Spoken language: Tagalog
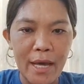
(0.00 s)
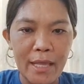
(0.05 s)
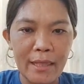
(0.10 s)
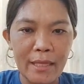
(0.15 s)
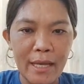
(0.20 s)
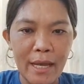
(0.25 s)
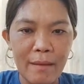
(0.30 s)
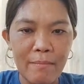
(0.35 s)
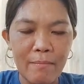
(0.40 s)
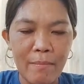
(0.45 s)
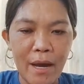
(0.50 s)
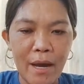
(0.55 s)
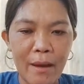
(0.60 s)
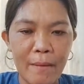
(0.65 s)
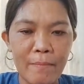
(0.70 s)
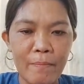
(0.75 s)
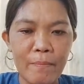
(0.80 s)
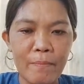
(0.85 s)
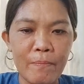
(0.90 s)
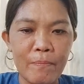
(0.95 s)
At kay
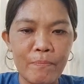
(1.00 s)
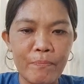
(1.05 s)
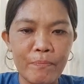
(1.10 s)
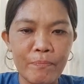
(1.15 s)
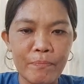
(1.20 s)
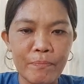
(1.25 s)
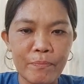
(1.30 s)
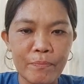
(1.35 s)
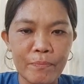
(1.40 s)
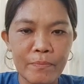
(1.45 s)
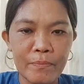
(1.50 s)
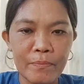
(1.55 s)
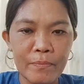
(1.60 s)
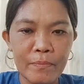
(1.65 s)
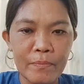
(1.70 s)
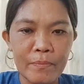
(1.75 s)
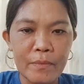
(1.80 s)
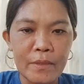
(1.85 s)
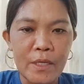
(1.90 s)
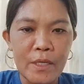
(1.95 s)
Ma'am
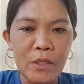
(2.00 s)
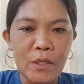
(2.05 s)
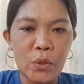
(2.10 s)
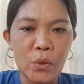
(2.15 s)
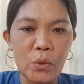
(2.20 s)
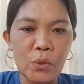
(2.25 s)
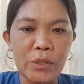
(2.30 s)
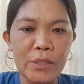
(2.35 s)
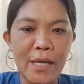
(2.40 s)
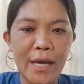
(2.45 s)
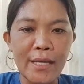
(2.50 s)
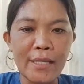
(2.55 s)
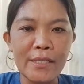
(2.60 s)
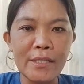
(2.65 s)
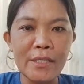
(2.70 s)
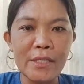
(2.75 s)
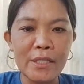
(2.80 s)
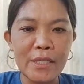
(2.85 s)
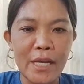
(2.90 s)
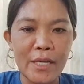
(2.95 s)

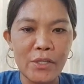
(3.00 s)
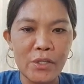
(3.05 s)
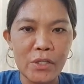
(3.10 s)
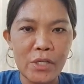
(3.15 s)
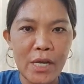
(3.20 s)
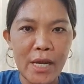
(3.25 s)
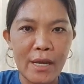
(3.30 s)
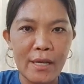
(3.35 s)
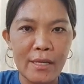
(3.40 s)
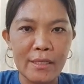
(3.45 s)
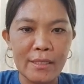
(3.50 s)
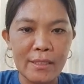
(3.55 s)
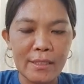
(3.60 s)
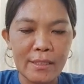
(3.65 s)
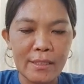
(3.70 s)
Susan Sanchez.